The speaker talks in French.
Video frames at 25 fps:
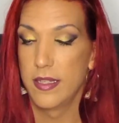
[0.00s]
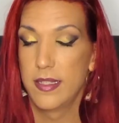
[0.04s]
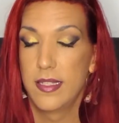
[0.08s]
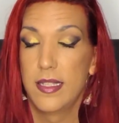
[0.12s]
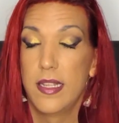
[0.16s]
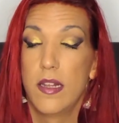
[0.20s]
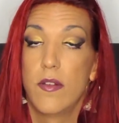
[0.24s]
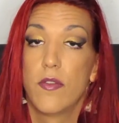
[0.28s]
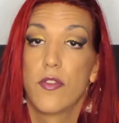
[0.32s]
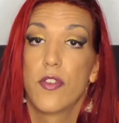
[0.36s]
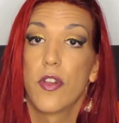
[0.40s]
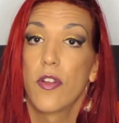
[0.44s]

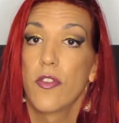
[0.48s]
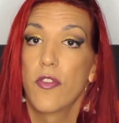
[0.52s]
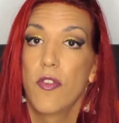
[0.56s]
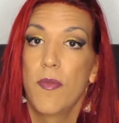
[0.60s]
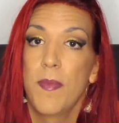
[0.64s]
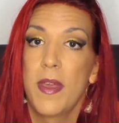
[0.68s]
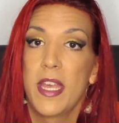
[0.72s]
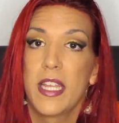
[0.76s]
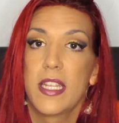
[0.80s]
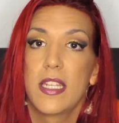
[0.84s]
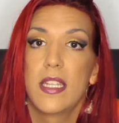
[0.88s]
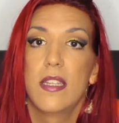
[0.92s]
C'est le genre de
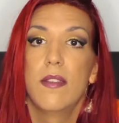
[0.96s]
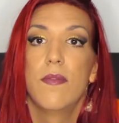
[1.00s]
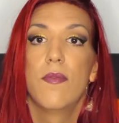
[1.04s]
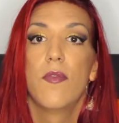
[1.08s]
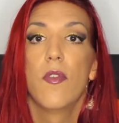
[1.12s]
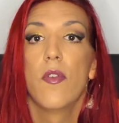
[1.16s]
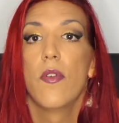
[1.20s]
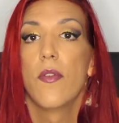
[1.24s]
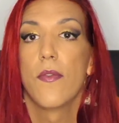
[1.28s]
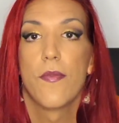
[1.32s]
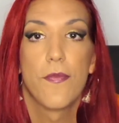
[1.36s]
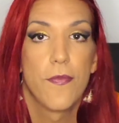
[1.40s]
mec qui
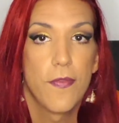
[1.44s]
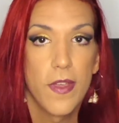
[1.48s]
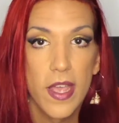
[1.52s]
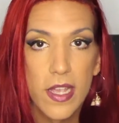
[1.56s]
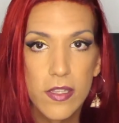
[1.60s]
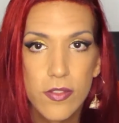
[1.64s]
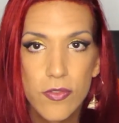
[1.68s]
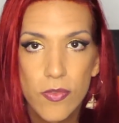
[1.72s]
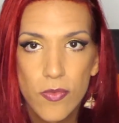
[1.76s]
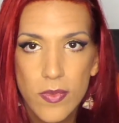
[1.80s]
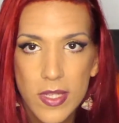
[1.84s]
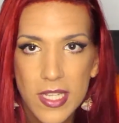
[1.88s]
veut
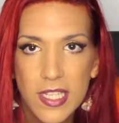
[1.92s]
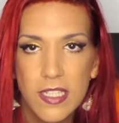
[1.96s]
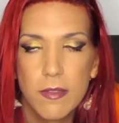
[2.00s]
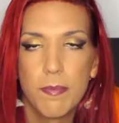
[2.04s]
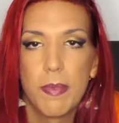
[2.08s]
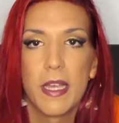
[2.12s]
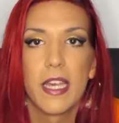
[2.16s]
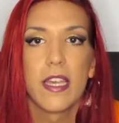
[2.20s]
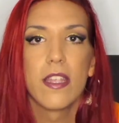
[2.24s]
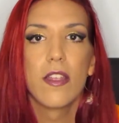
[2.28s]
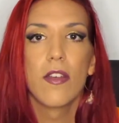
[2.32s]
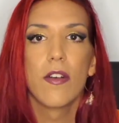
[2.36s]
faire son
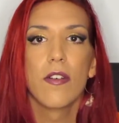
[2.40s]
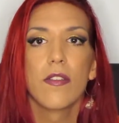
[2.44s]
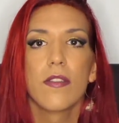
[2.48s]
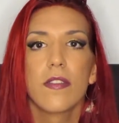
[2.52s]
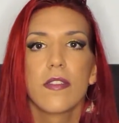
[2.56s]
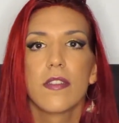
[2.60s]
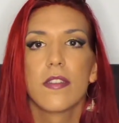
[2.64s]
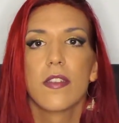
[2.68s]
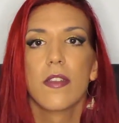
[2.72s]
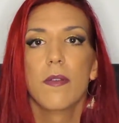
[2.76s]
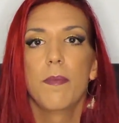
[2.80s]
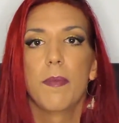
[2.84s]

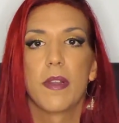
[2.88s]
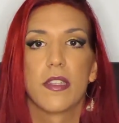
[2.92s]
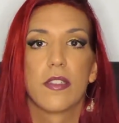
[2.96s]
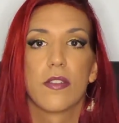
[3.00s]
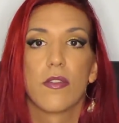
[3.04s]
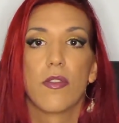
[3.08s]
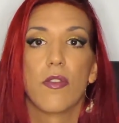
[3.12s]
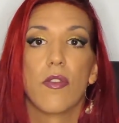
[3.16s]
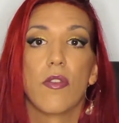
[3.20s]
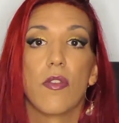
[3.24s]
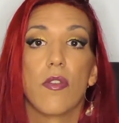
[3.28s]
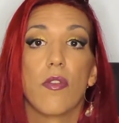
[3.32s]
expérience,
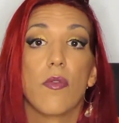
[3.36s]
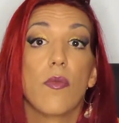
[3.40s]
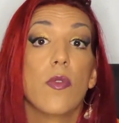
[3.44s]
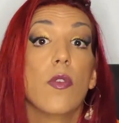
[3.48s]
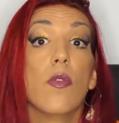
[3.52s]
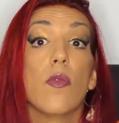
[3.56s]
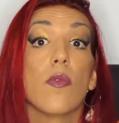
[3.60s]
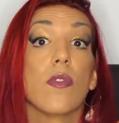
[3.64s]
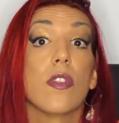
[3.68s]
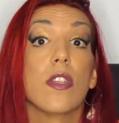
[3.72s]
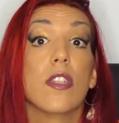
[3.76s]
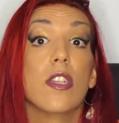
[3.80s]
parce que
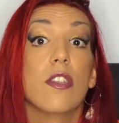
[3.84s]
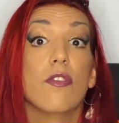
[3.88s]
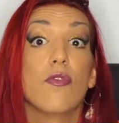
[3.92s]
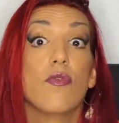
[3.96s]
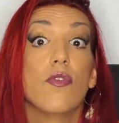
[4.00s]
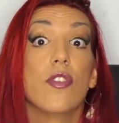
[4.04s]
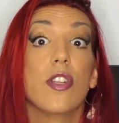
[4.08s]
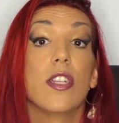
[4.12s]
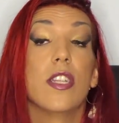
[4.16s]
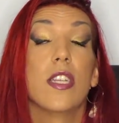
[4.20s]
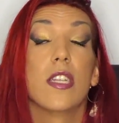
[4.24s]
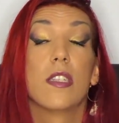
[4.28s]
oui, on est des
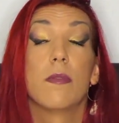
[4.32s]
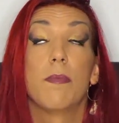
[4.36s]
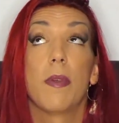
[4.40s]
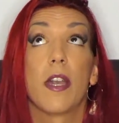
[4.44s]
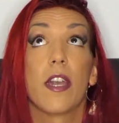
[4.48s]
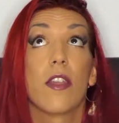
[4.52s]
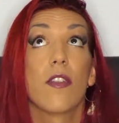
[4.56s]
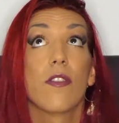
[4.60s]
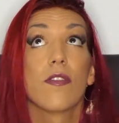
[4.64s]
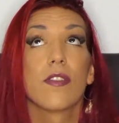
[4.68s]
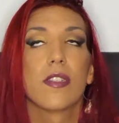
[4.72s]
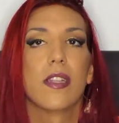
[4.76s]
sujets
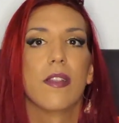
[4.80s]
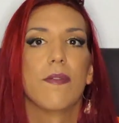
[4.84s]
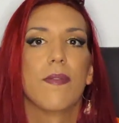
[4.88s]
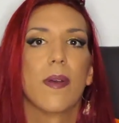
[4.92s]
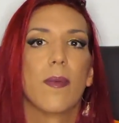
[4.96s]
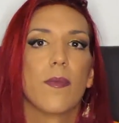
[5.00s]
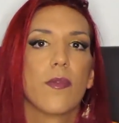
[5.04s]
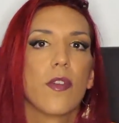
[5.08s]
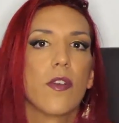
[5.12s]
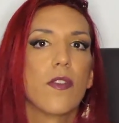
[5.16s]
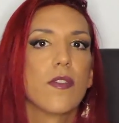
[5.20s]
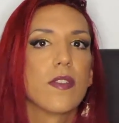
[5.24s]
d'expérience, les
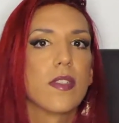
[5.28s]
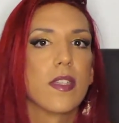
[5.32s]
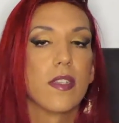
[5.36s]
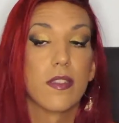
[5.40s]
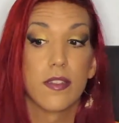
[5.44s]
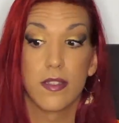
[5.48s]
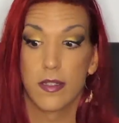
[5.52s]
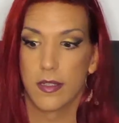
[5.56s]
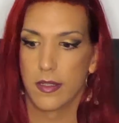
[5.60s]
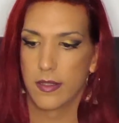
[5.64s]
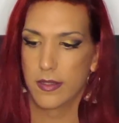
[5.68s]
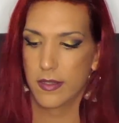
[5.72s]
femmes trans, hein,
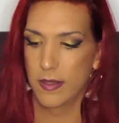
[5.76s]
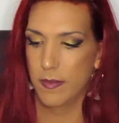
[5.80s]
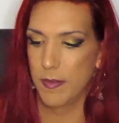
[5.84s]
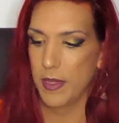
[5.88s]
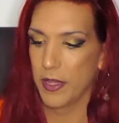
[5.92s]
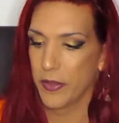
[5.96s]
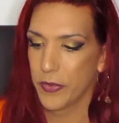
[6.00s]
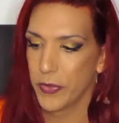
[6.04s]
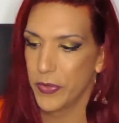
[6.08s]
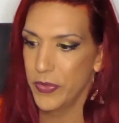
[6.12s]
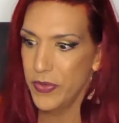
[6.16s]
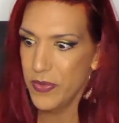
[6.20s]
c'est
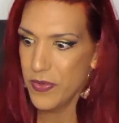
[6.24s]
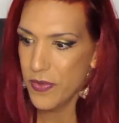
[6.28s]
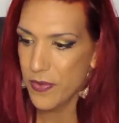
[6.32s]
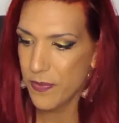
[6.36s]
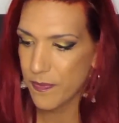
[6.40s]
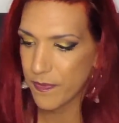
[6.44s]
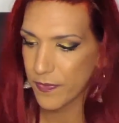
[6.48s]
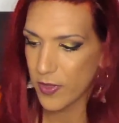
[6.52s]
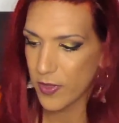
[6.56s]
bien connu.